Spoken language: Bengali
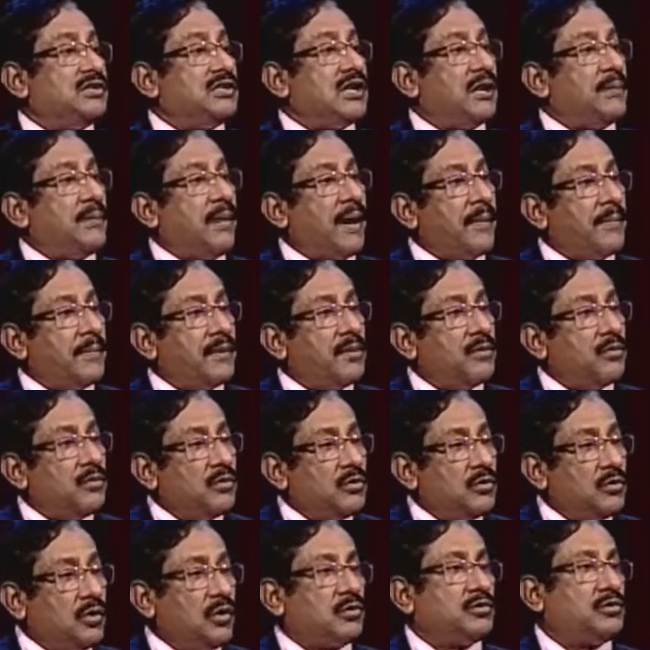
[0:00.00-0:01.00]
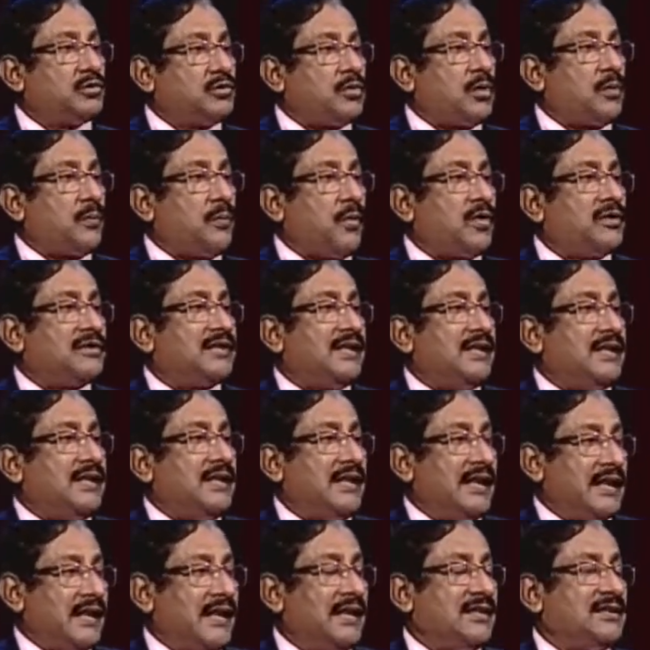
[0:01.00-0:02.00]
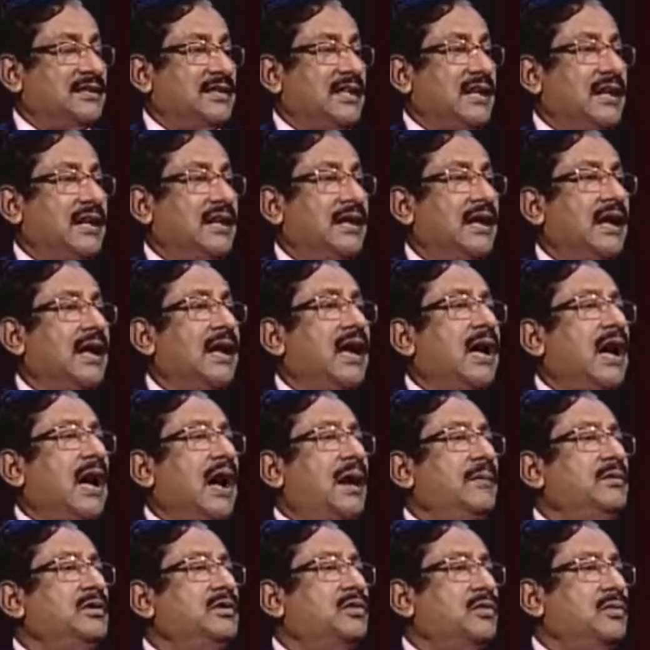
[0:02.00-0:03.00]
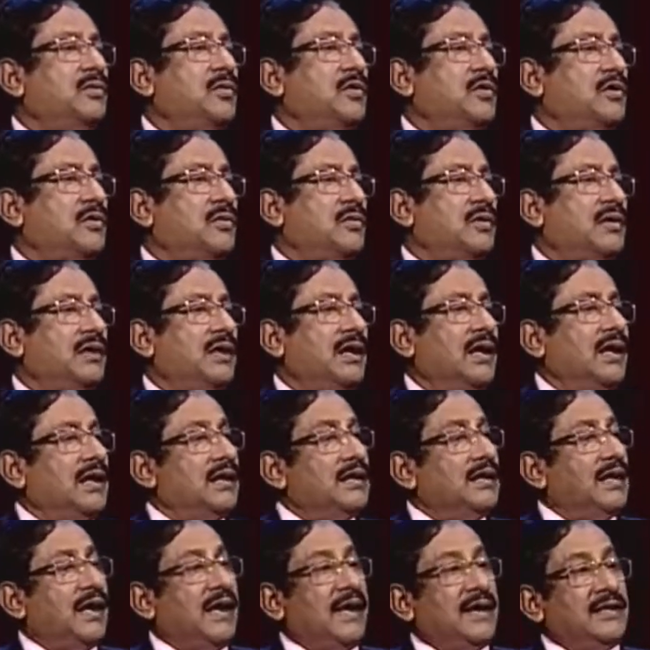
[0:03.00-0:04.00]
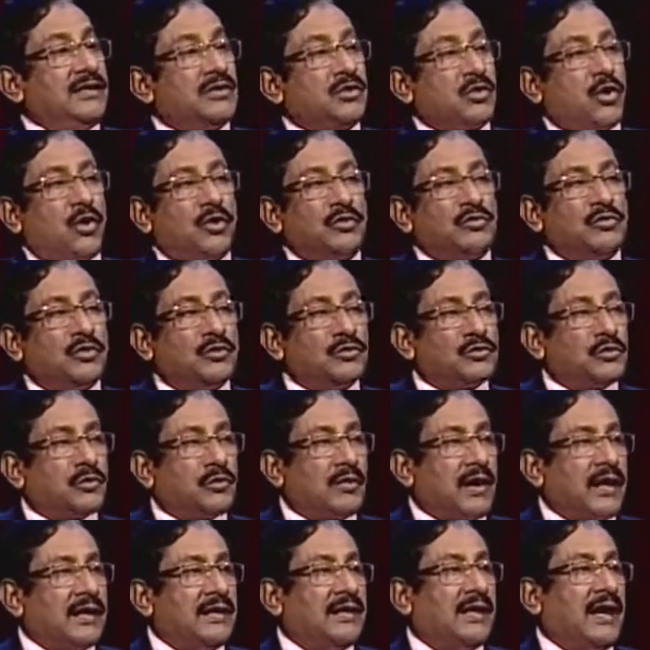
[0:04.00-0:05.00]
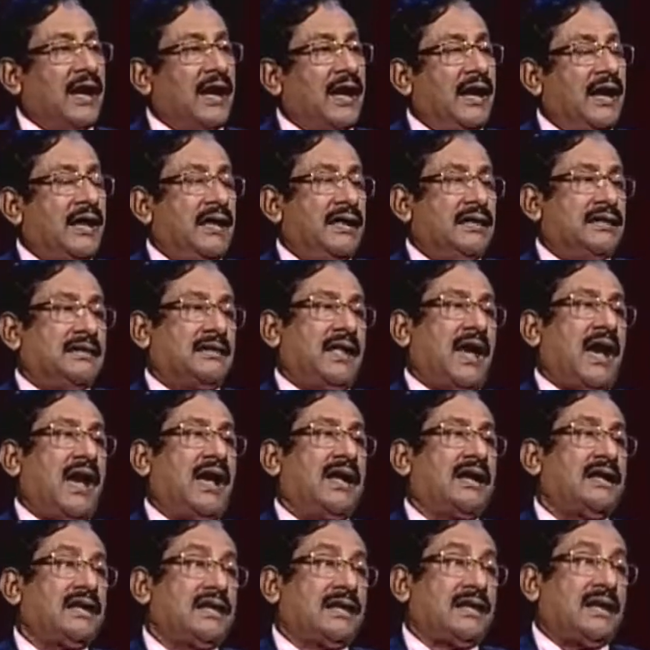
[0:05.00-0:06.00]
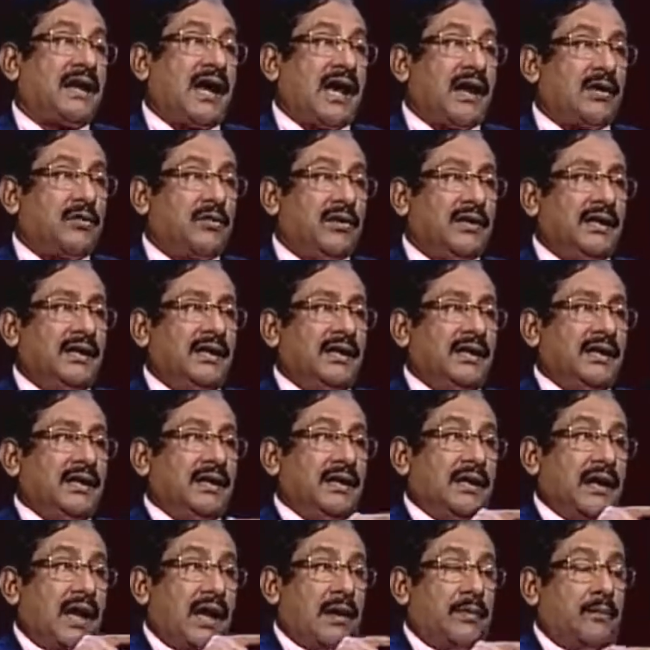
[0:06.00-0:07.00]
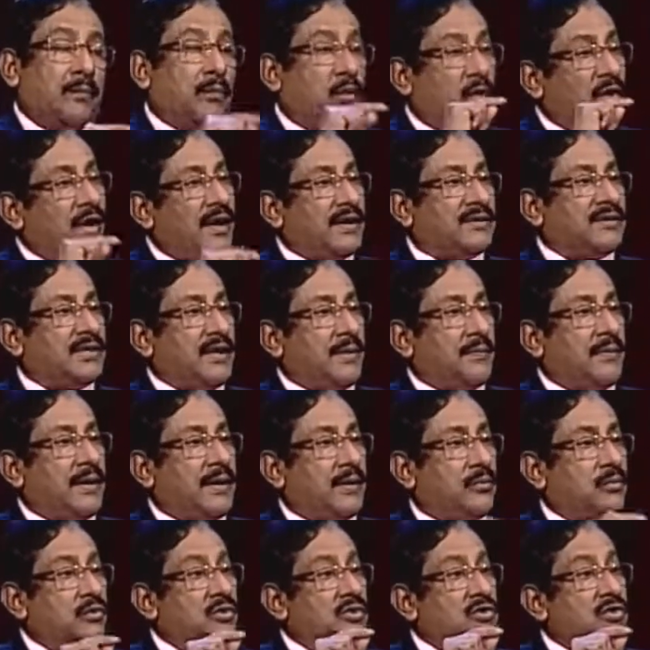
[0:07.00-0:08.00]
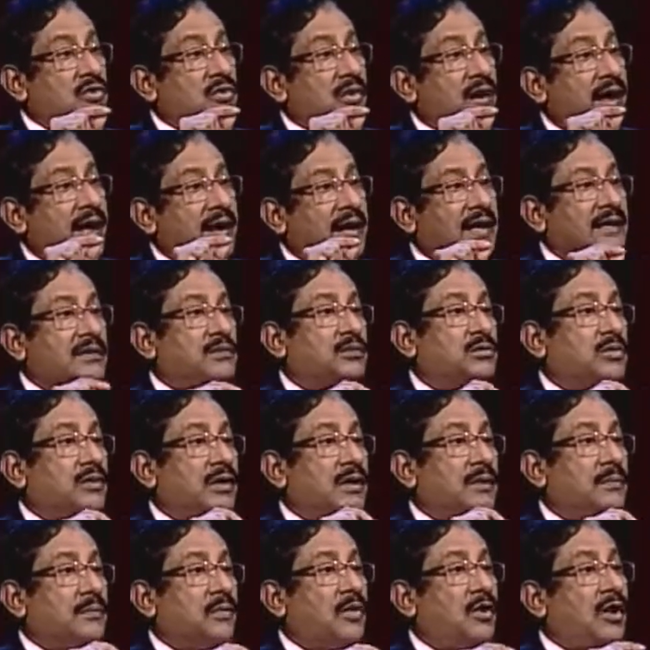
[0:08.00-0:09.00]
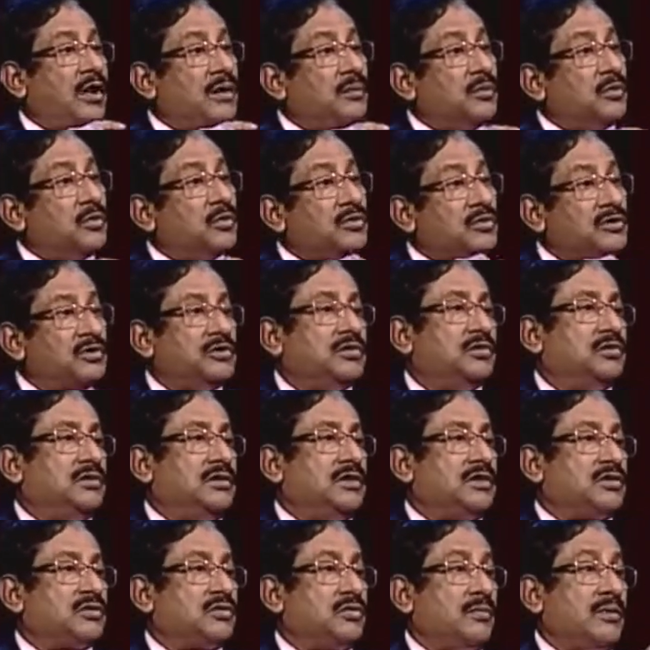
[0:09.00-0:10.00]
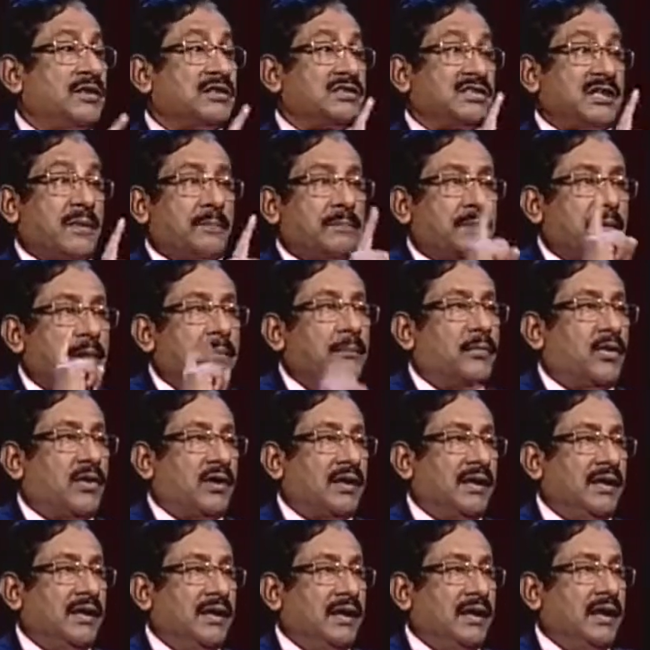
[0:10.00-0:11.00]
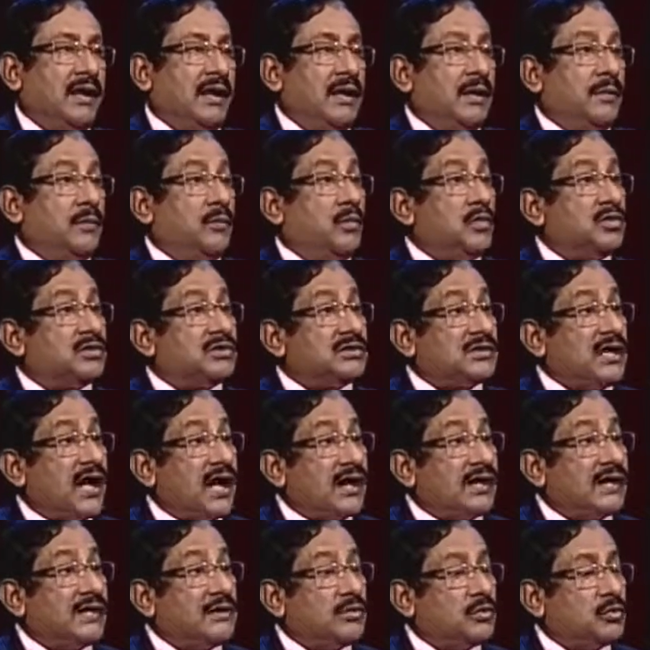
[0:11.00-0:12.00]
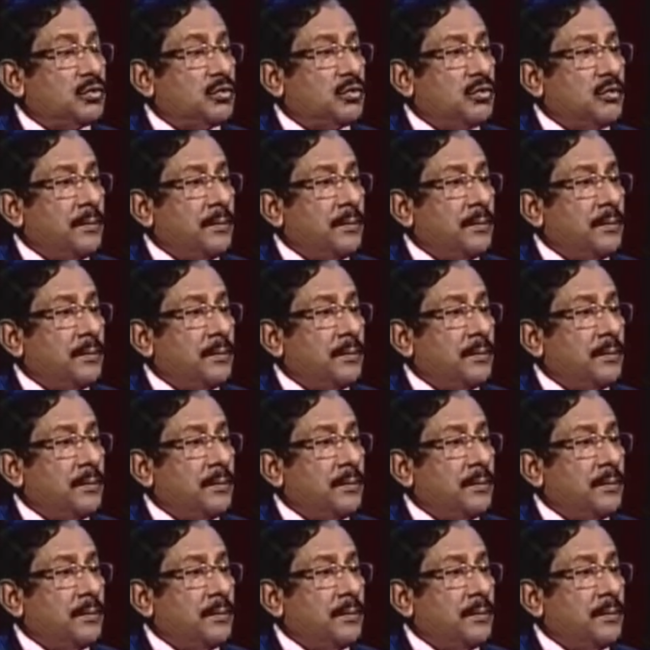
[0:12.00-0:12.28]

যেভাবে উন্নততর পর্যায়ে নিয়ে গিয়েছিলেন আমি তো মনে করি এই ষড়যন্ত্রকারীরা তার কারণে মনে আছে আপনার উনিশশো একাত্তরের মহান মুক্তিযুদ্ধের সময় সেপ্টেম্বরে মুস্তাক কিন্তু